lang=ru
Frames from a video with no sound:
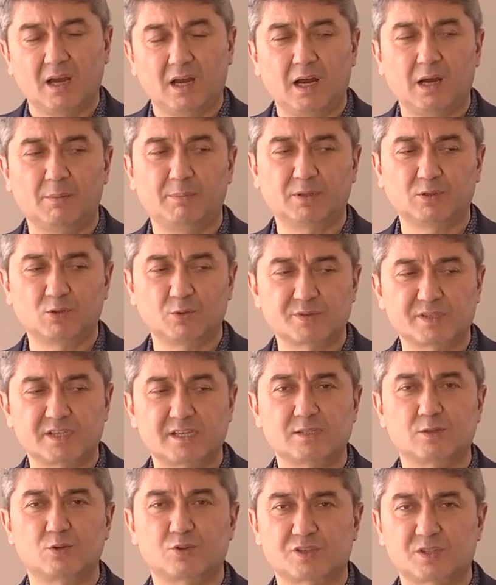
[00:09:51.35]
а потом
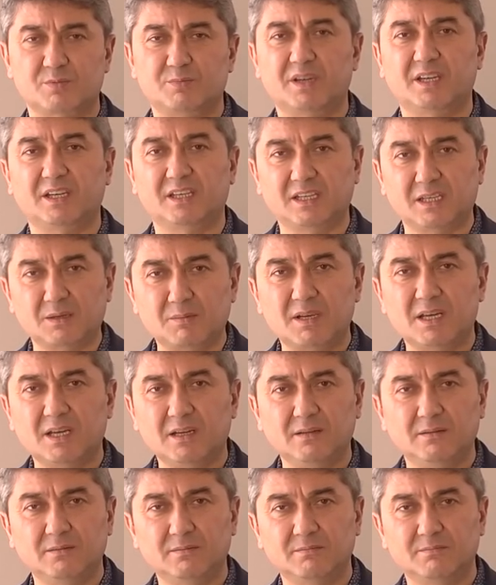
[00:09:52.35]
создашь себе
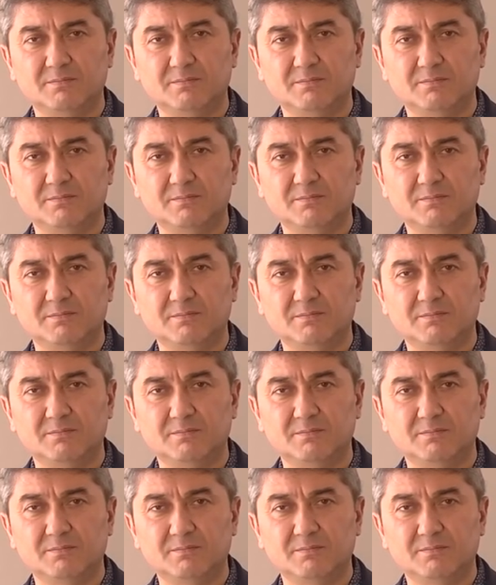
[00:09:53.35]
имя,